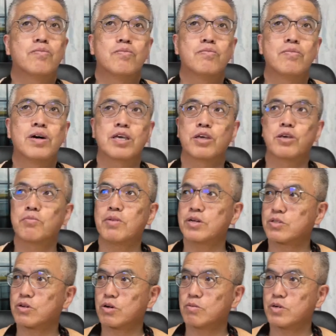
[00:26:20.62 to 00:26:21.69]
まあ今
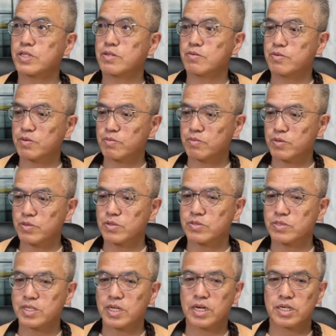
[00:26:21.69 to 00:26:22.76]
のところ僕の
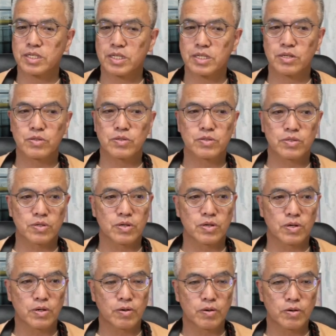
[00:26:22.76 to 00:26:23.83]
使い方で言う
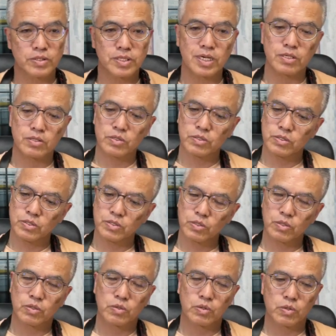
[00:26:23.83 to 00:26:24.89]
と、おそらく
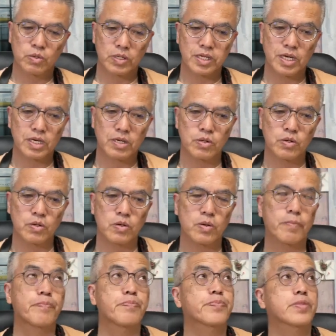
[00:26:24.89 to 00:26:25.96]
これだけの
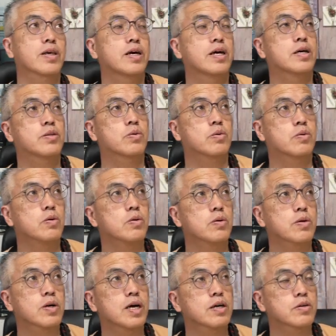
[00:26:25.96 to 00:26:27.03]
広
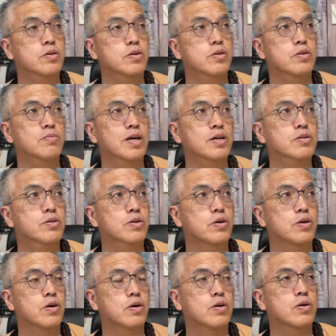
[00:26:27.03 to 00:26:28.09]
角
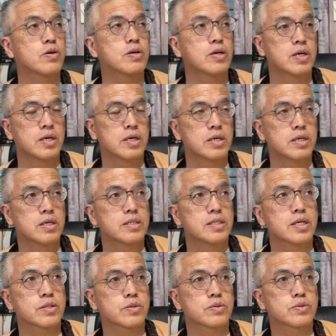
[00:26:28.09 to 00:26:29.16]
マクロ
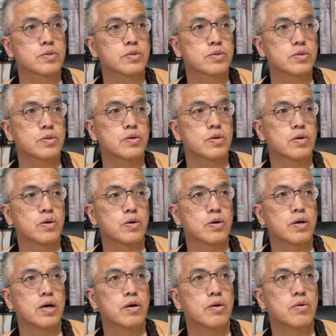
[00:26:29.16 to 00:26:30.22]
だとすると、
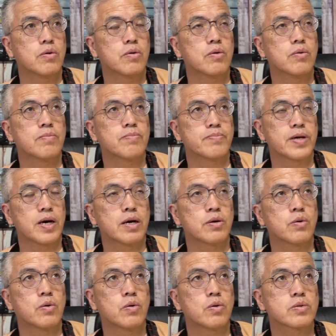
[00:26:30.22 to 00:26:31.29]

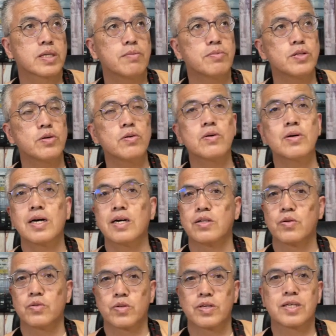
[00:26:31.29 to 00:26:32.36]
旅動画
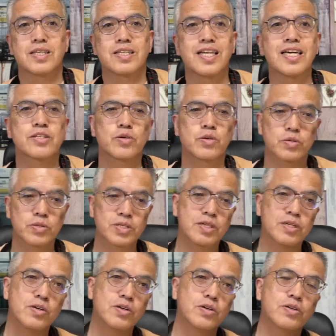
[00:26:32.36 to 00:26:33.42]
の時にね、食事
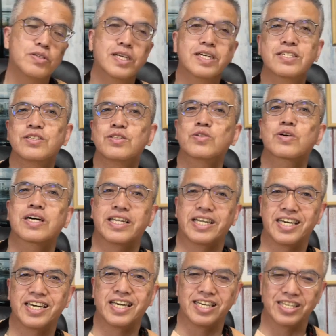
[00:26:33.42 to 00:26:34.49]
の写真とか
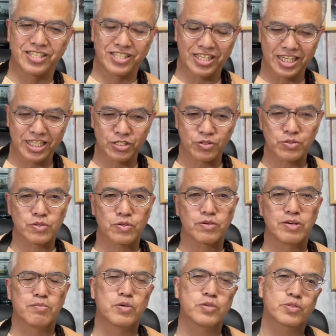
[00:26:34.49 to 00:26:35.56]
ね撮るのに
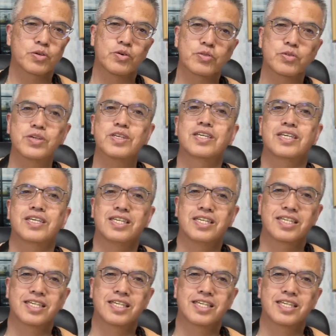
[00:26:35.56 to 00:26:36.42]
はもうちょうどいい